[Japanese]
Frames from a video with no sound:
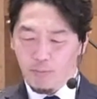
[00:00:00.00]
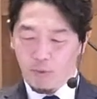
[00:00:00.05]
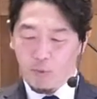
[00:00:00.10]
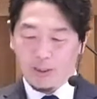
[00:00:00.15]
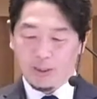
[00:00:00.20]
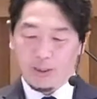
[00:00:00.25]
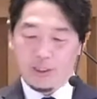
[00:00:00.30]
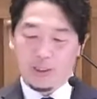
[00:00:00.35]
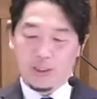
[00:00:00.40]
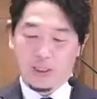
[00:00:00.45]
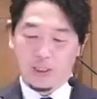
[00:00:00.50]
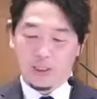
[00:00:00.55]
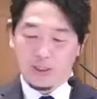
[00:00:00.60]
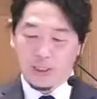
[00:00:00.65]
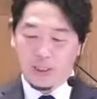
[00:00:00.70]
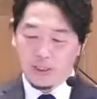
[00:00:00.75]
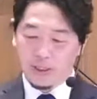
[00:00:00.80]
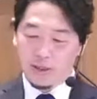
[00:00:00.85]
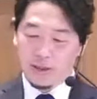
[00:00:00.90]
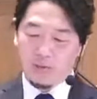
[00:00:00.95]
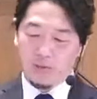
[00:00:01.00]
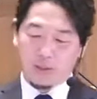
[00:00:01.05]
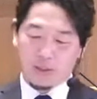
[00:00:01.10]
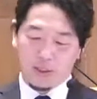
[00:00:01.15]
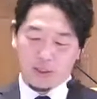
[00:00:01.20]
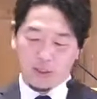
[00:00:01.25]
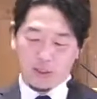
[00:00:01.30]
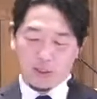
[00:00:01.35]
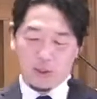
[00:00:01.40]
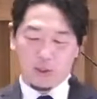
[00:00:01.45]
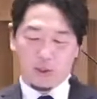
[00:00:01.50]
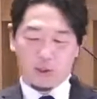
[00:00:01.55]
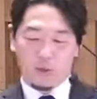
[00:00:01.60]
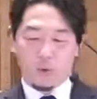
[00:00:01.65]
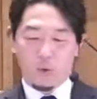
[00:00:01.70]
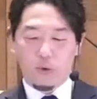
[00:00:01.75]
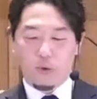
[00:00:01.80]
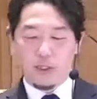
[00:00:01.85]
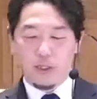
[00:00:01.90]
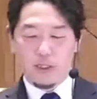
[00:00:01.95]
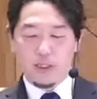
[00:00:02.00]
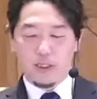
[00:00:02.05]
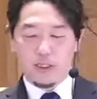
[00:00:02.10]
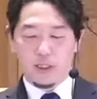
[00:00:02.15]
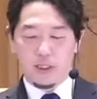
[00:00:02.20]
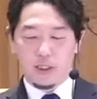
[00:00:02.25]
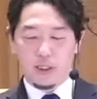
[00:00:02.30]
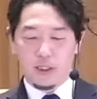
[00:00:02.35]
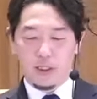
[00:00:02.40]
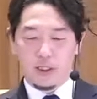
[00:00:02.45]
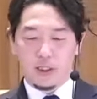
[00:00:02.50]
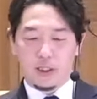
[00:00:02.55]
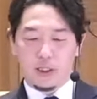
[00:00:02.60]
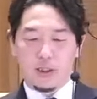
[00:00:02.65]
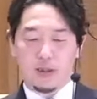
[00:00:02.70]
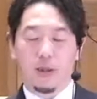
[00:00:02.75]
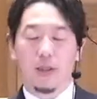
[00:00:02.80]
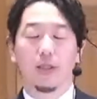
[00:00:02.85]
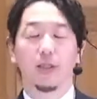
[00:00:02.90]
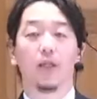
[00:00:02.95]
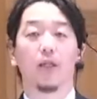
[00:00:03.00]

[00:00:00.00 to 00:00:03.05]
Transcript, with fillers: 私たちかに私たちに紹介してくだ